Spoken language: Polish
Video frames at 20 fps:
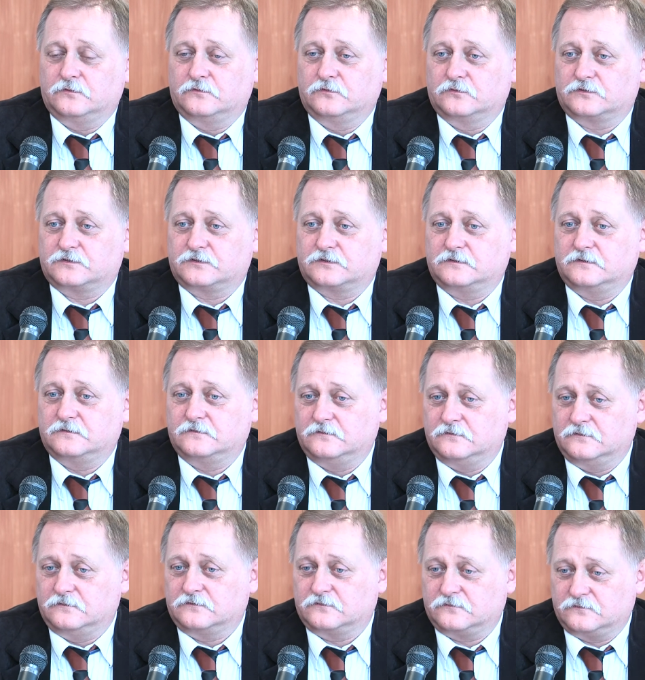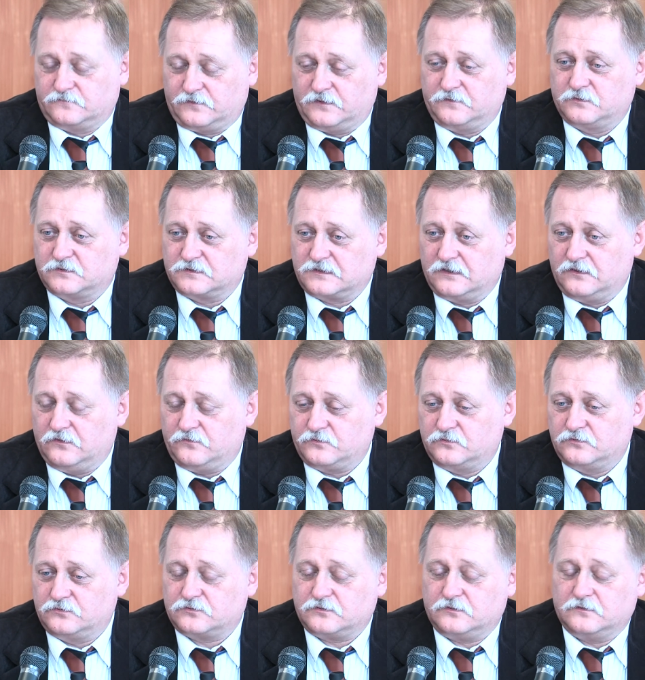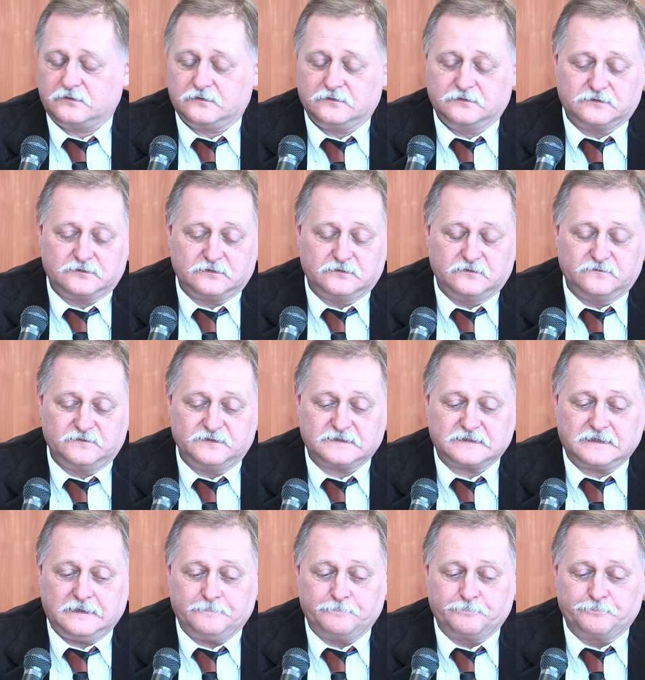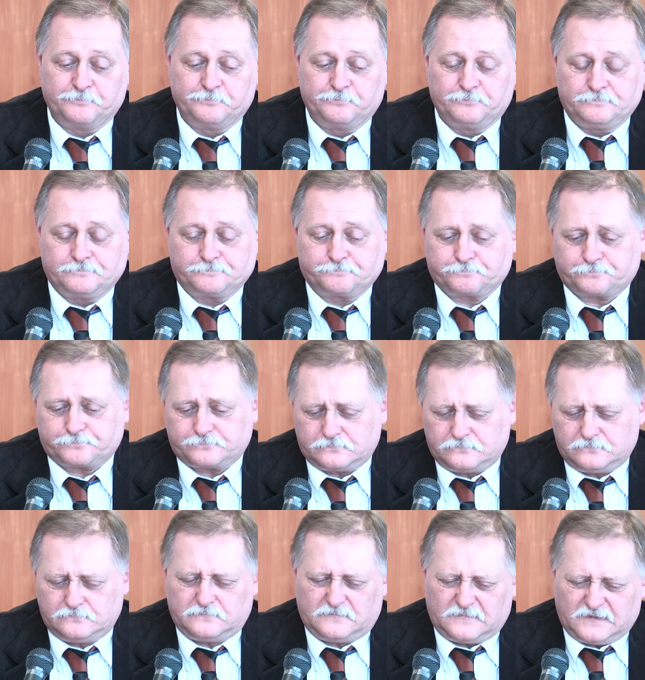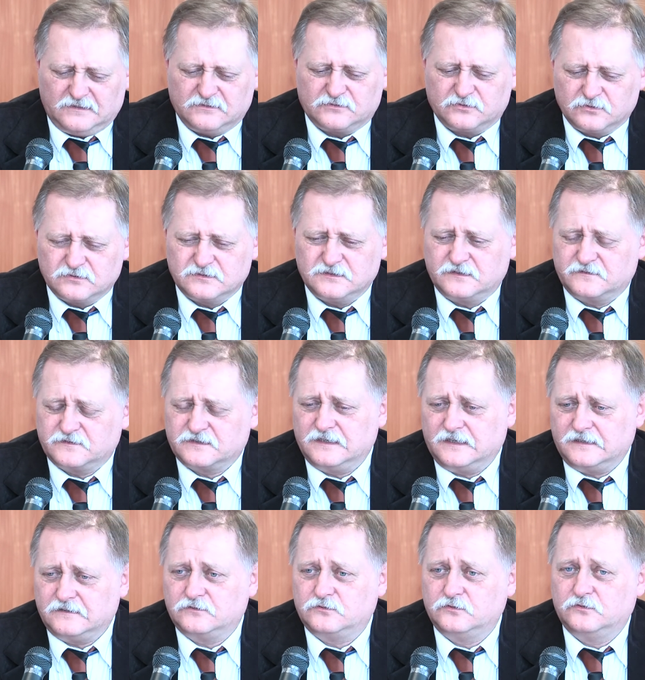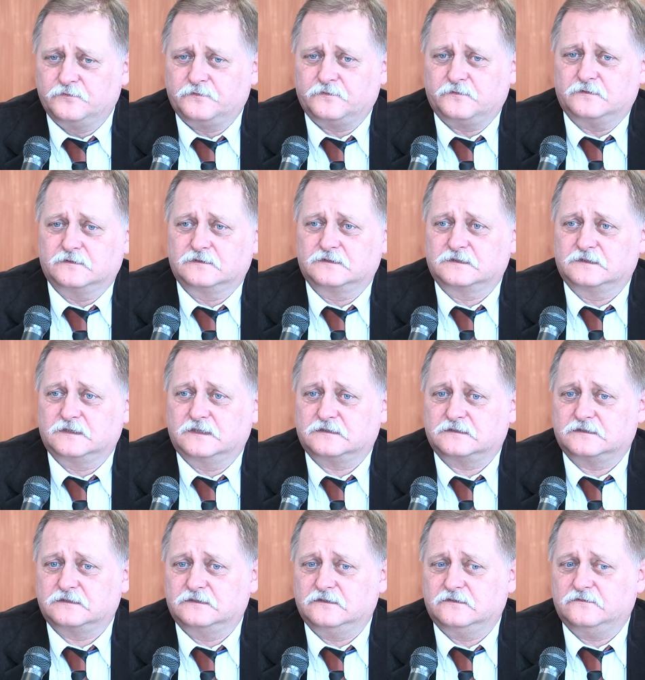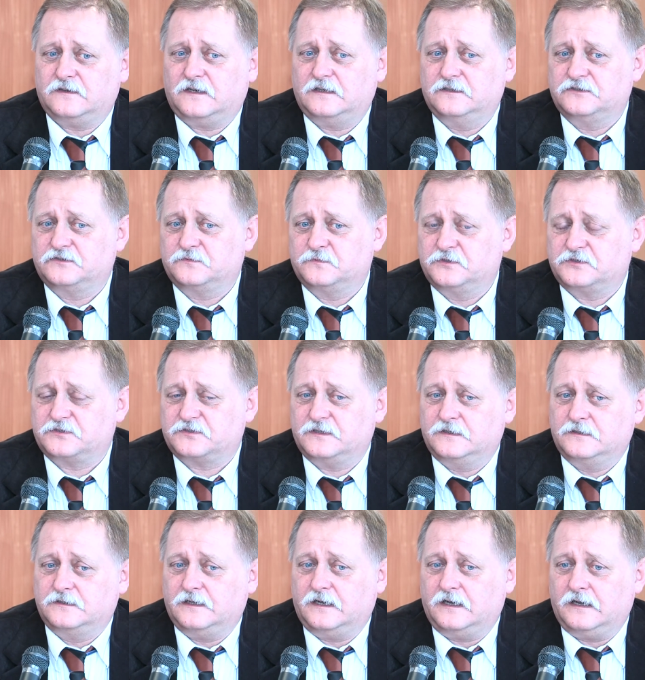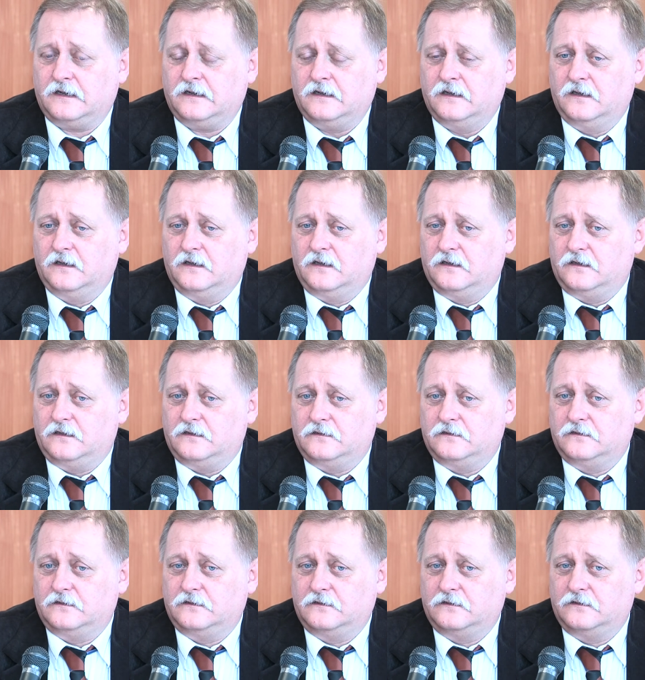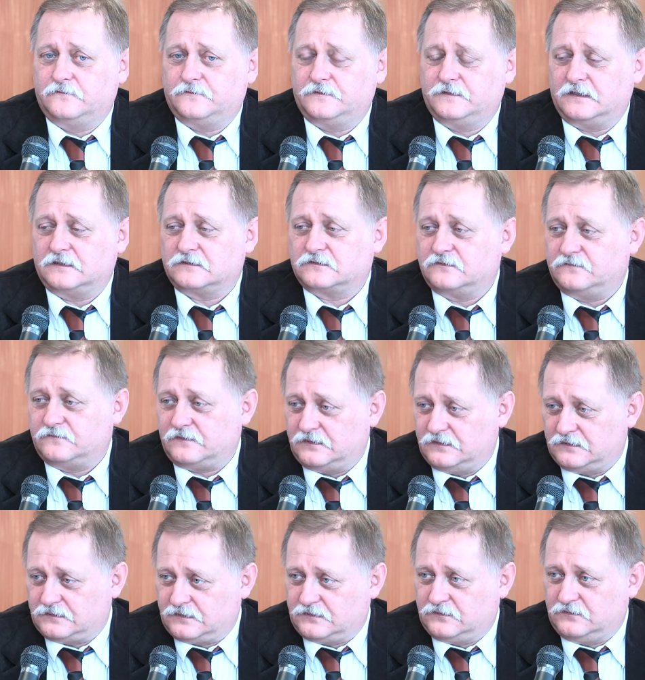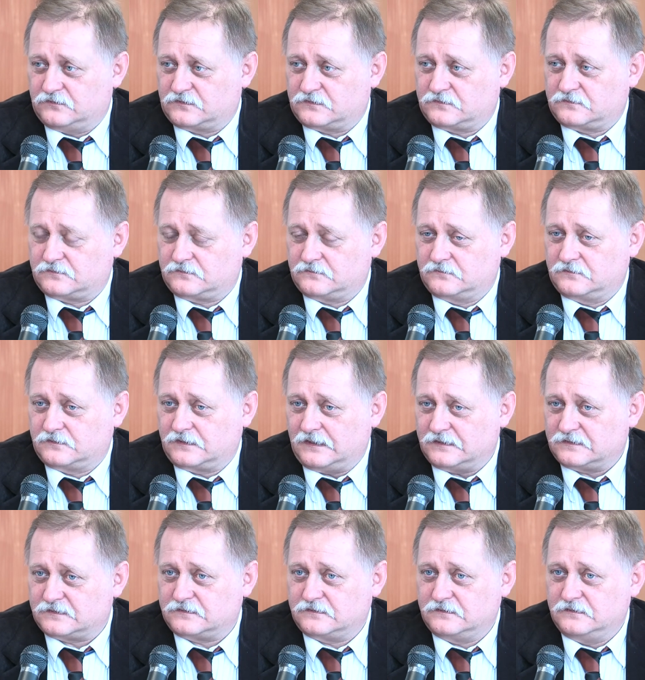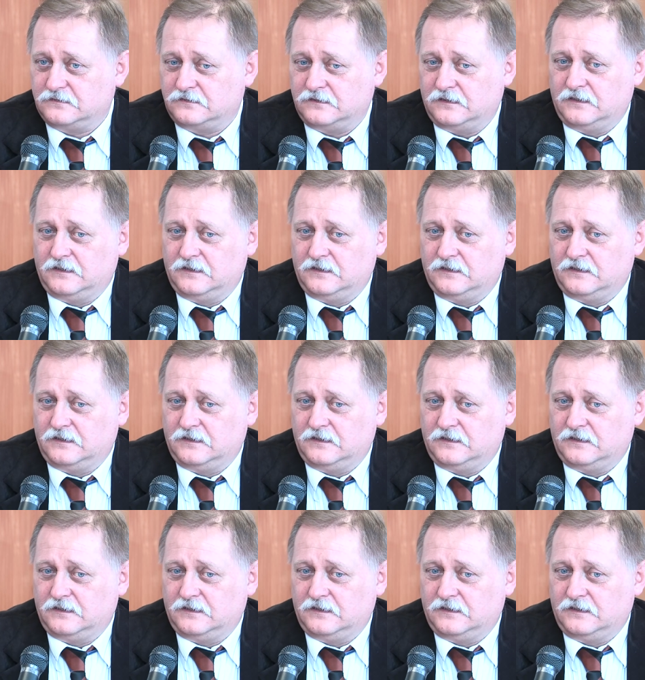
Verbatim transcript: zwojewódzkiego z Wojewódzkiego Funduszu Ochrony Środowiska. Z różnych względów zdecydowaliśmy się na y, finansowanie tego z kasy